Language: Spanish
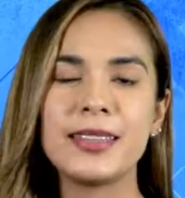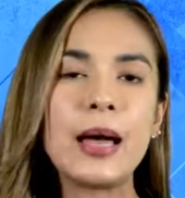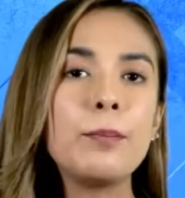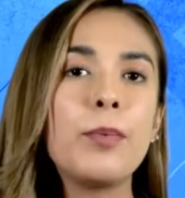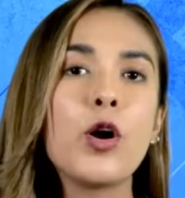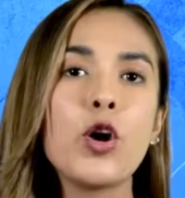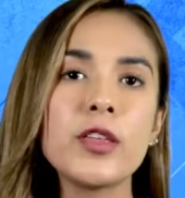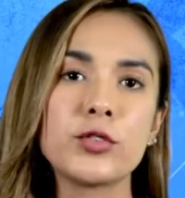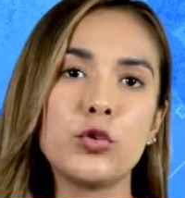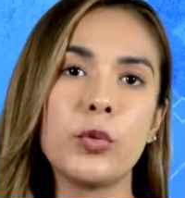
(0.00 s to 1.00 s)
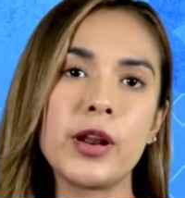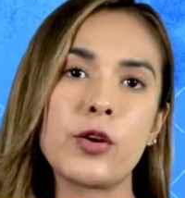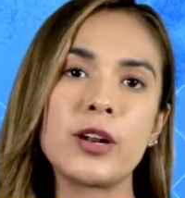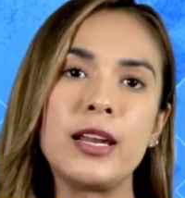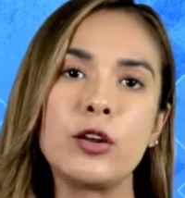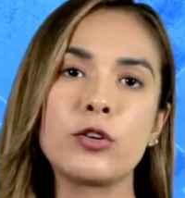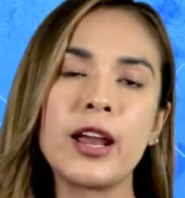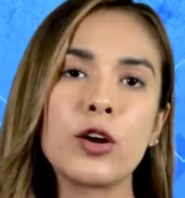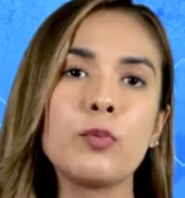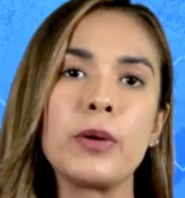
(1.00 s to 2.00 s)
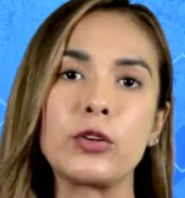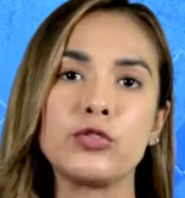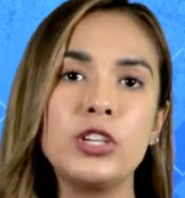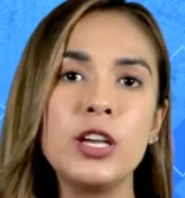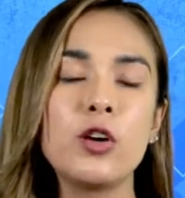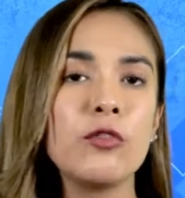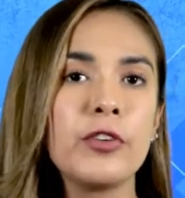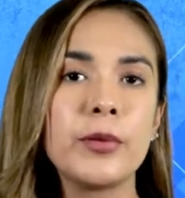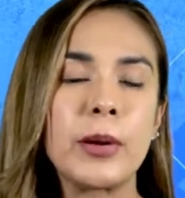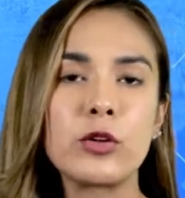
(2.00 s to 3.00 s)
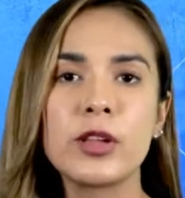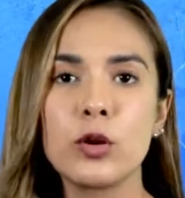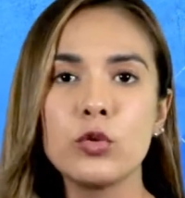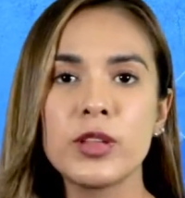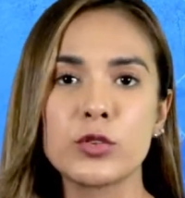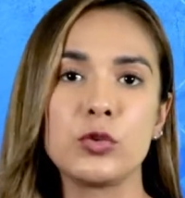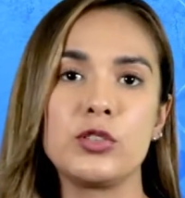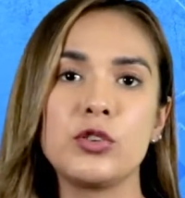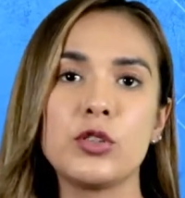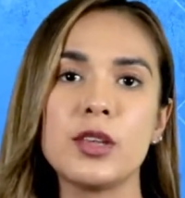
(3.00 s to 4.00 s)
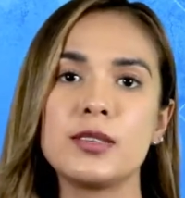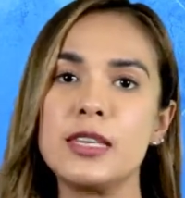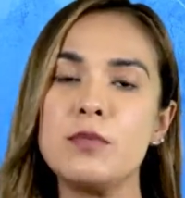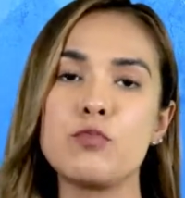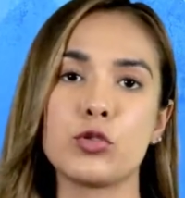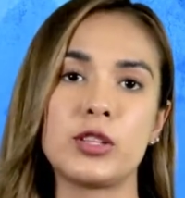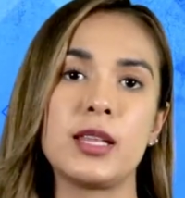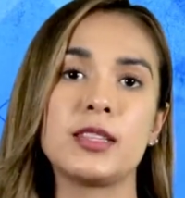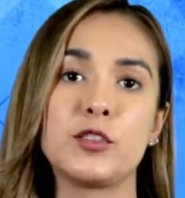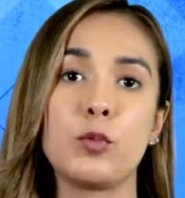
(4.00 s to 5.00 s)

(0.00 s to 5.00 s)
Tampoco descubrieron el hilo negro, pero sí confirmaron algunas cuestiones importantes.